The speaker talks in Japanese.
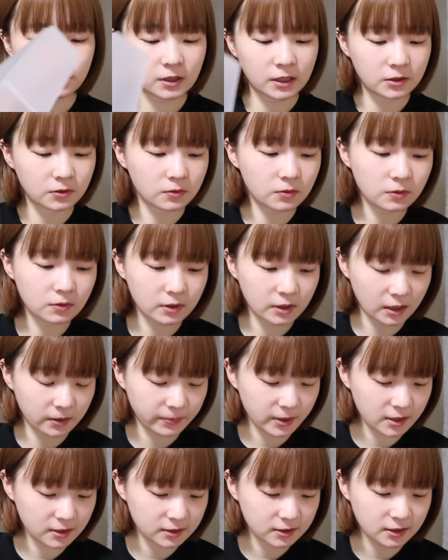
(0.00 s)
これの方が
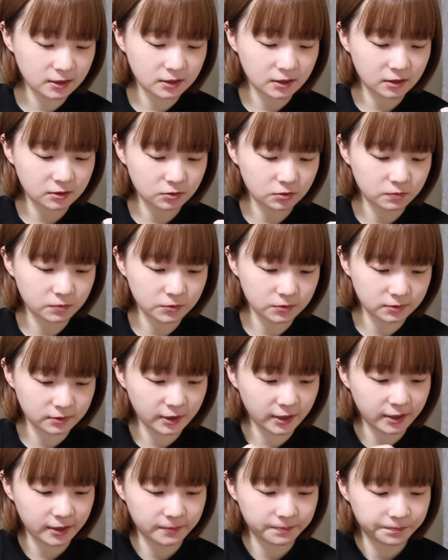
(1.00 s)
便利だなと思っ
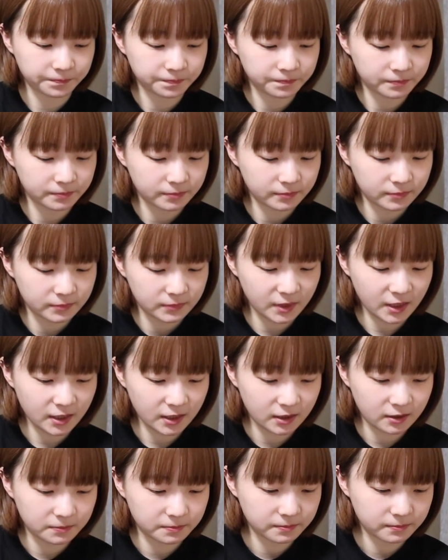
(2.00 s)
て
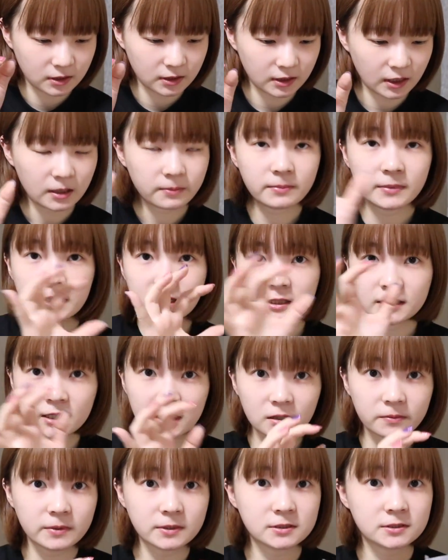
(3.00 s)
であんまり
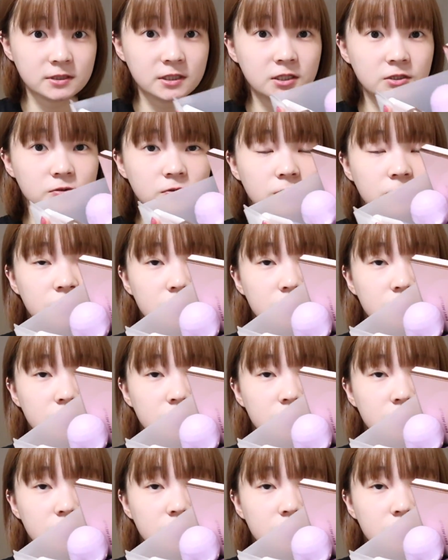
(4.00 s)
並べすぎると